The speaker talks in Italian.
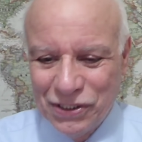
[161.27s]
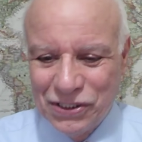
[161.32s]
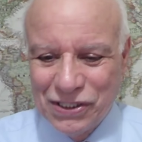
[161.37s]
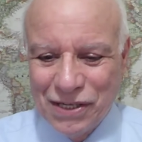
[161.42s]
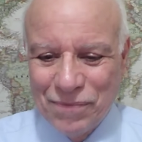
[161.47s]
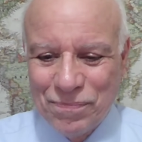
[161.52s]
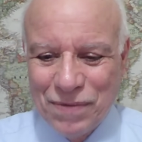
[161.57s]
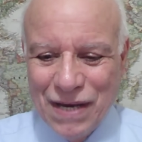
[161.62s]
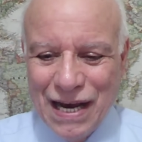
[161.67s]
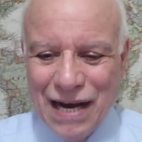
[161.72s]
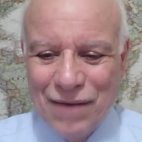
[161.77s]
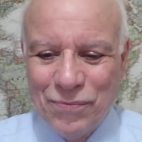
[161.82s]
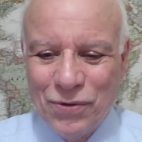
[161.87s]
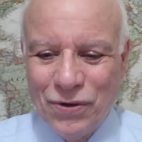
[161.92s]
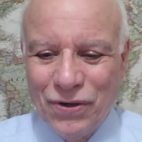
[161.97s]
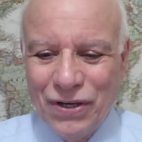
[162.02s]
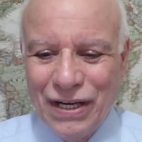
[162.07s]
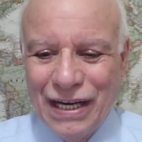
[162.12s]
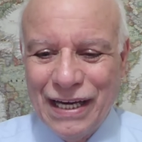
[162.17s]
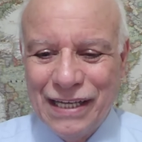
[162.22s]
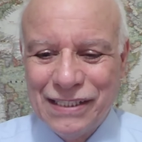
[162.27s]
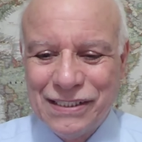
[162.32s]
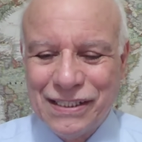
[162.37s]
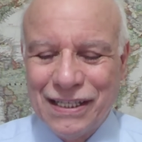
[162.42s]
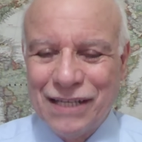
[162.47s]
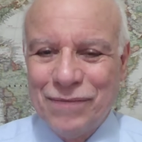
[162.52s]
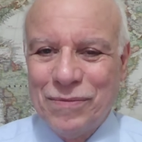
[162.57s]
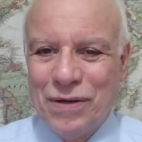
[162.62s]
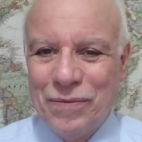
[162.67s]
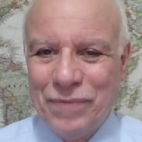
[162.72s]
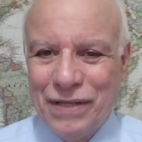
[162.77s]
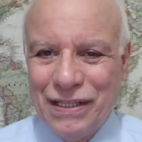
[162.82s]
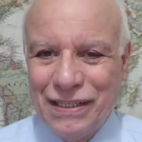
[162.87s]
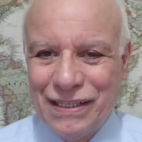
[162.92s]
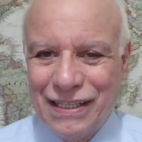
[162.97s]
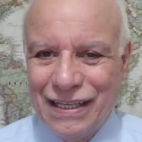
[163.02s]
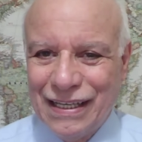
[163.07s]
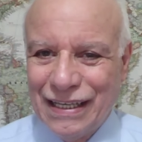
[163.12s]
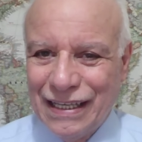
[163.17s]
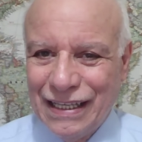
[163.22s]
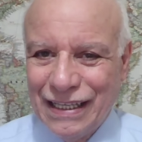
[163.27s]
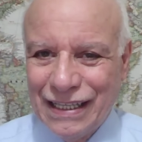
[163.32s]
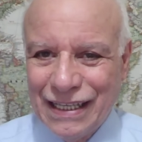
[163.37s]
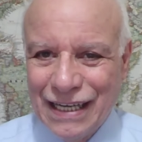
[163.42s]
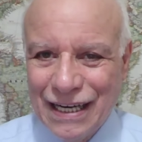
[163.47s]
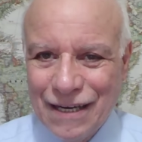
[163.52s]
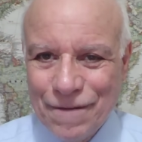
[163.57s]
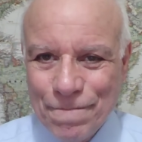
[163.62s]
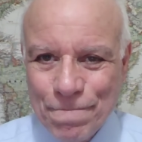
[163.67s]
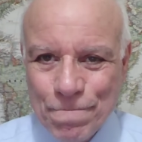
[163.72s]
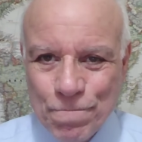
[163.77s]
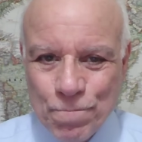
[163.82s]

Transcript: sappiamo è estremamente ricca.